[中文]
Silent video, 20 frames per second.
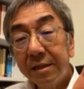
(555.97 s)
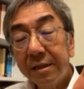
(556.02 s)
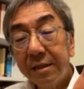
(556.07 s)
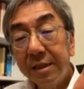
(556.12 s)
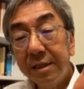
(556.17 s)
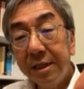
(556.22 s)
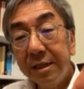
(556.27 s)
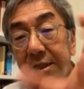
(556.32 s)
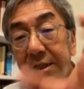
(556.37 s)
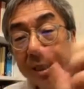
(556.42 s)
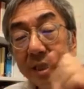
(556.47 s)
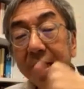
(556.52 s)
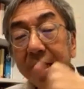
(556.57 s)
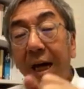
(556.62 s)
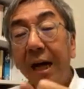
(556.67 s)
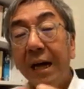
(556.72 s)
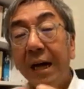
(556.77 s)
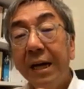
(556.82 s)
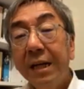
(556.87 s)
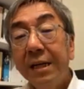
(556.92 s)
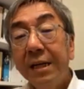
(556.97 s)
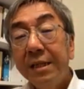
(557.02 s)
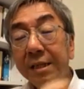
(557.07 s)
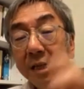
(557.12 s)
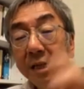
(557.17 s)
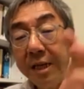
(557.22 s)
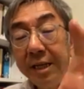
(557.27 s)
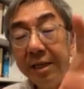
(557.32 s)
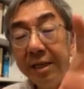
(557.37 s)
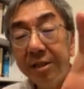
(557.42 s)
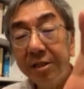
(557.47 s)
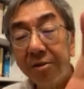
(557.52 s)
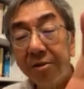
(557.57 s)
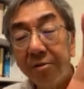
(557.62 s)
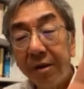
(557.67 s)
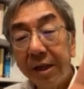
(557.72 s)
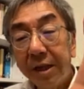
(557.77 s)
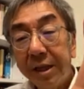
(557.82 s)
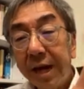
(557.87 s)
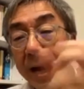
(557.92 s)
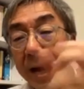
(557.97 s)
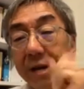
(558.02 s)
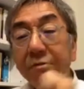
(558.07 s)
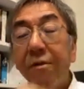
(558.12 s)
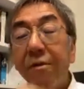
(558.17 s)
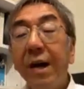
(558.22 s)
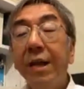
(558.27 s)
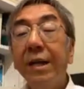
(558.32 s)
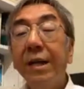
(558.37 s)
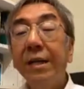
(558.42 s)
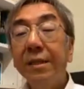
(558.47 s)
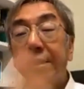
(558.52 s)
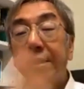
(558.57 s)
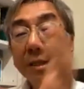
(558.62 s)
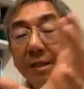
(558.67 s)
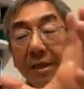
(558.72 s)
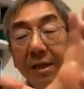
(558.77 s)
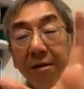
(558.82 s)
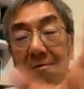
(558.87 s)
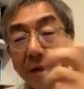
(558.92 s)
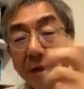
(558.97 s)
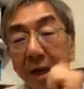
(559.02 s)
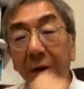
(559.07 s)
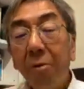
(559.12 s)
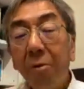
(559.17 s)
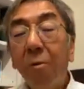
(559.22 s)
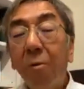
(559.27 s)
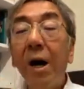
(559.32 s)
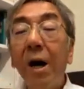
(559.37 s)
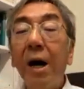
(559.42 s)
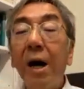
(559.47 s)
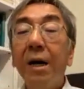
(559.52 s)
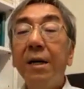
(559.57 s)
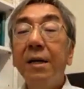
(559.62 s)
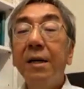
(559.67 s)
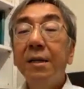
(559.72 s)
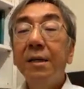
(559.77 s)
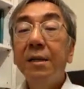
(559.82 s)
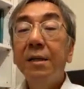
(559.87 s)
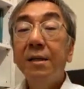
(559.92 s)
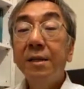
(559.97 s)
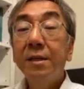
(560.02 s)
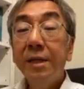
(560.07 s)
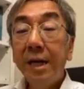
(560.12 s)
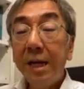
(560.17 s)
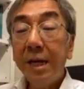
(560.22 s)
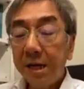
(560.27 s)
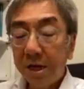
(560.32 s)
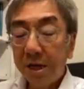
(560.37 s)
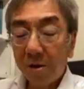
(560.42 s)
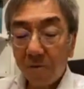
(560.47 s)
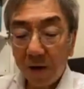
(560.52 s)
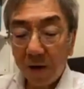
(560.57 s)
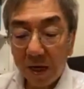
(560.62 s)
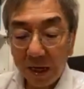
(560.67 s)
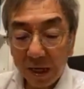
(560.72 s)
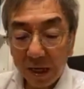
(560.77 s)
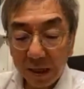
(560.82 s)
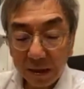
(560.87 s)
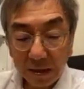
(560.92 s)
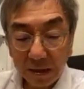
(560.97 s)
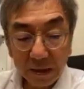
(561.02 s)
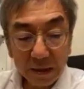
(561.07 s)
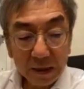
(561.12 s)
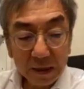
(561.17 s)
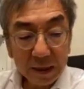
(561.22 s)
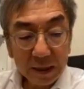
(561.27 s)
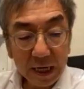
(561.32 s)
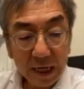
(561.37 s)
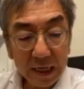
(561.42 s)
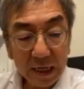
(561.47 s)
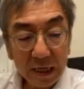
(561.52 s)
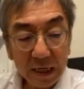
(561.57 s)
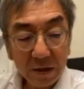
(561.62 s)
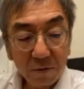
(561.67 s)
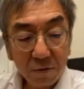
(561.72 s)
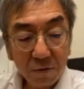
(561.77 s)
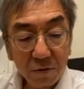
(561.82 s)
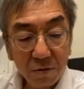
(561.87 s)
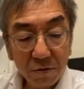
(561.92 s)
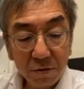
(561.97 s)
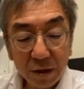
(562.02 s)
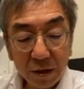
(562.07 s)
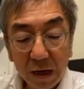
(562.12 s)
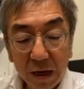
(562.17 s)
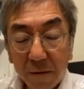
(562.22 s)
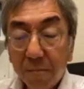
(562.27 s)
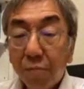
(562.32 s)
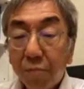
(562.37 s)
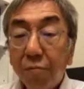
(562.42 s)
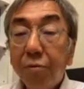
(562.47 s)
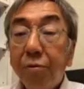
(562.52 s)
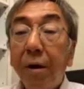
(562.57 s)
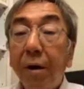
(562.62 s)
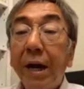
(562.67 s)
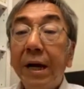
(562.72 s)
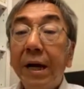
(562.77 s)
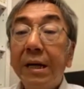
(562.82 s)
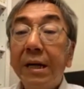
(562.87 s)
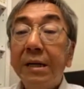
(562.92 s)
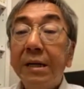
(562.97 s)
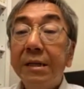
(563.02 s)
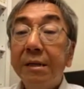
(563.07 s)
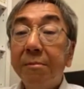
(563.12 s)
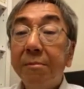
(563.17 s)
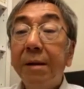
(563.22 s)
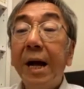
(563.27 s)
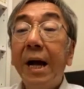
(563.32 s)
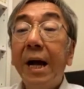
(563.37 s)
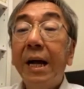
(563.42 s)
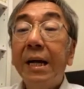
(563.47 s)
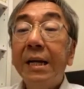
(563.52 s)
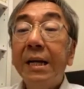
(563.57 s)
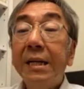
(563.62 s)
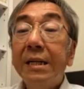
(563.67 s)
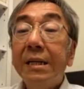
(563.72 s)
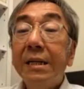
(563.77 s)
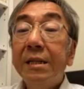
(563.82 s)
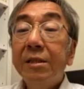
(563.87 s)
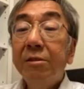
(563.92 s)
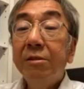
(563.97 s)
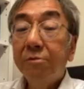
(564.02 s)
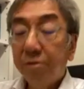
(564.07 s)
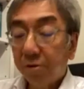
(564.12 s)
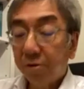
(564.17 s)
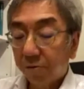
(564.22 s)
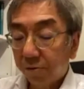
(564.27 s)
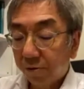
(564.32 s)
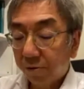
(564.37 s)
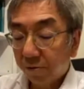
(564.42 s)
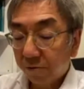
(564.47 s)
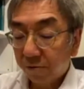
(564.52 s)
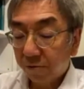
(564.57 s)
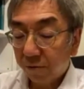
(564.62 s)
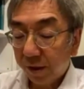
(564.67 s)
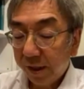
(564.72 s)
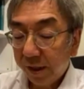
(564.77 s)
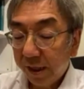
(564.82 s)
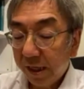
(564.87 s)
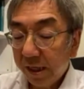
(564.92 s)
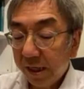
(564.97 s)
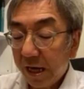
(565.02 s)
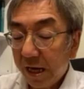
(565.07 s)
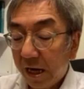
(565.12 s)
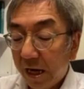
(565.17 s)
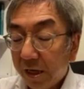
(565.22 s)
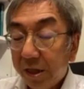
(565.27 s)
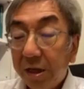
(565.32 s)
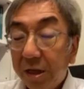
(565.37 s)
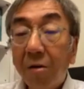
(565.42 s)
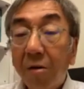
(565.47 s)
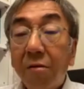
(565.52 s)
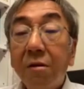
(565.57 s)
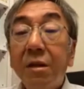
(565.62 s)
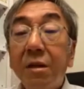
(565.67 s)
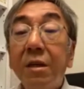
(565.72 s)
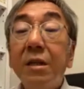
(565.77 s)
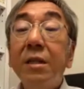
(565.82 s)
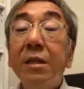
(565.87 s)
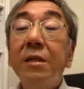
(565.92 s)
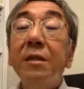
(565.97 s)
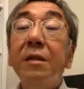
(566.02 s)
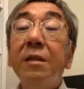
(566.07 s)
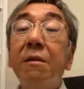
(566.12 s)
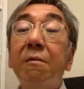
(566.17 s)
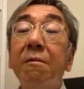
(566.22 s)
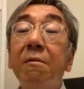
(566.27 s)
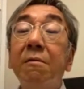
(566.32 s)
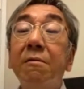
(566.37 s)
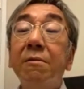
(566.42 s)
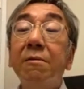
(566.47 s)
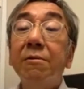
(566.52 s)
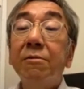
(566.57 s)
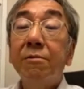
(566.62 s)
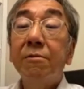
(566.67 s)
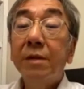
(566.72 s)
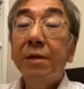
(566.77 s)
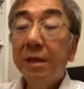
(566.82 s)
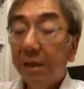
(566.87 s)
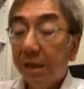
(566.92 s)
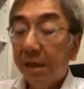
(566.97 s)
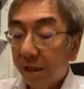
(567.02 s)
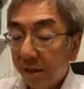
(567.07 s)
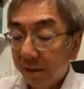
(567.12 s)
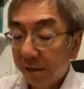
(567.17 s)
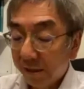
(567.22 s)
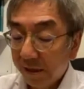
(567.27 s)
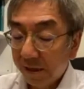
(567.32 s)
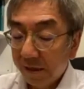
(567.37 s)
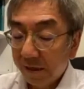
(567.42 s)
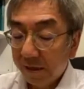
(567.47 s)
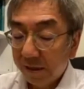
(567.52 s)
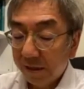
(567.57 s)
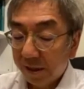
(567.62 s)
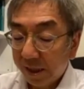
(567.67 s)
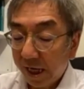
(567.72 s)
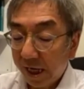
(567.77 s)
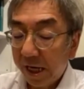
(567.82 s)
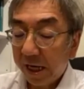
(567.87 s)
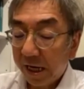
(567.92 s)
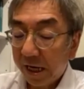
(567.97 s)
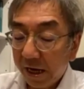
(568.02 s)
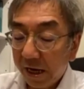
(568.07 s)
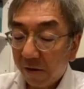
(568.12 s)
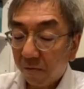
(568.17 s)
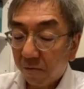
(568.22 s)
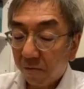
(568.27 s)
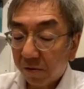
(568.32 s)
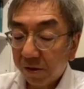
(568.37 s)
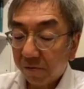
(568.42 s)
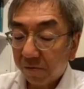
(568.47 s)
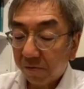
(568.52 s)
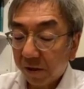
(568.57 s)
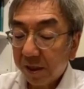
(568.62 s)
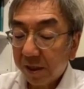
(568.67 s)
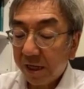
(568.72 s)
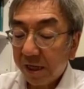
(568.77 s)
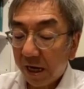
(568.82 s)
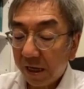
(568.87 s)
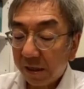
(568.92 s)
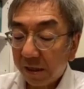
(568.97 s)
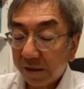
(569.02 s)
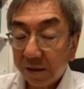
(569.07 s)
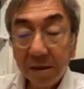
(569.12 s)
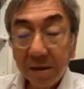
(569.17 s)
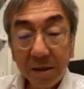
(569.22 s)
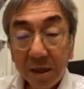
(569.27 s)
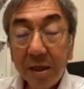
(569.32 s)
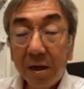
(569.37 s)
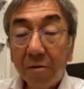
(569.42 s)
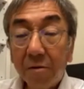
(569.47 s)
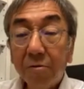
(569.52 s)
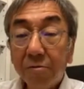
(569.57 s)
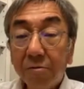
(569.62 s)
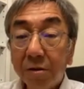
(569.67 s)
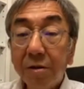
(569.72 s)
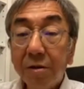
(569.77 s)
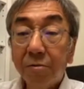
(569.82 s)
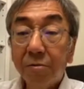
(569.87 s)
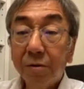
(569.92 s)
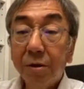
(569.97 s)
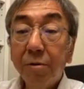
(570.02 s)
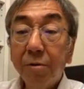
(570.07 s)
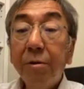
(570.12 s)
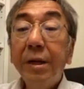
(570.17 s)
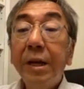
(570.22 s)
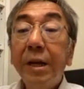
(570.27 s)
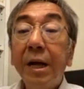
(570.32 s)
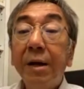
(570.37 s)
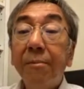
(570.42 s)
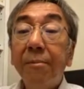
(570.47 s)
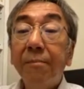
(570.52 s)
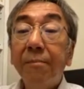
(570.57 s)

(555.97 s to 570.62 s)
经济这一手太软了，现在要硬化，这样的话呢才能够取长补短，是吧？就走中国阴阳调和之道。所以呢，这个呢我想是这条路是走得对的。